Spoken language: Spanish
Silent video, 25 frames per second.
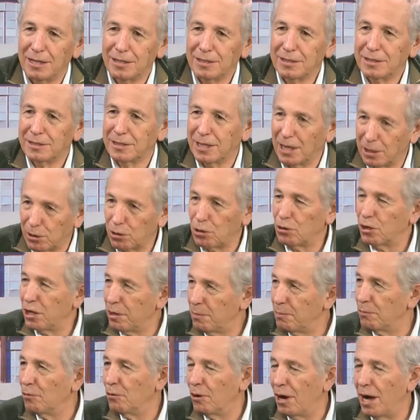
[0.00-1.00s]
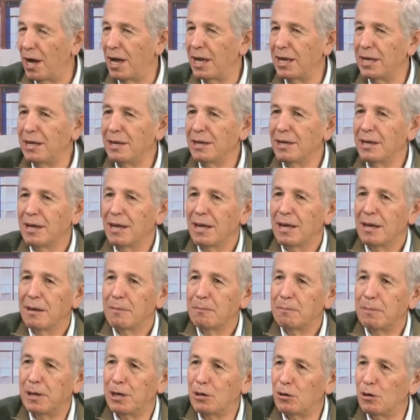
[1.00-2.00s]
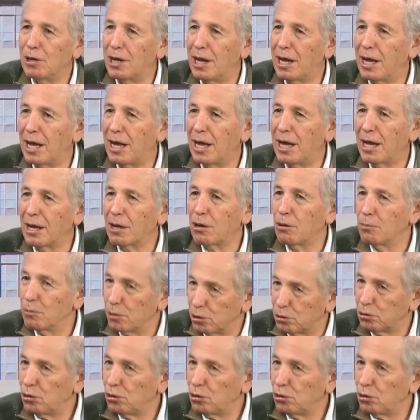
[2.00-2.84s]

terrorismo hay, pero la, como en,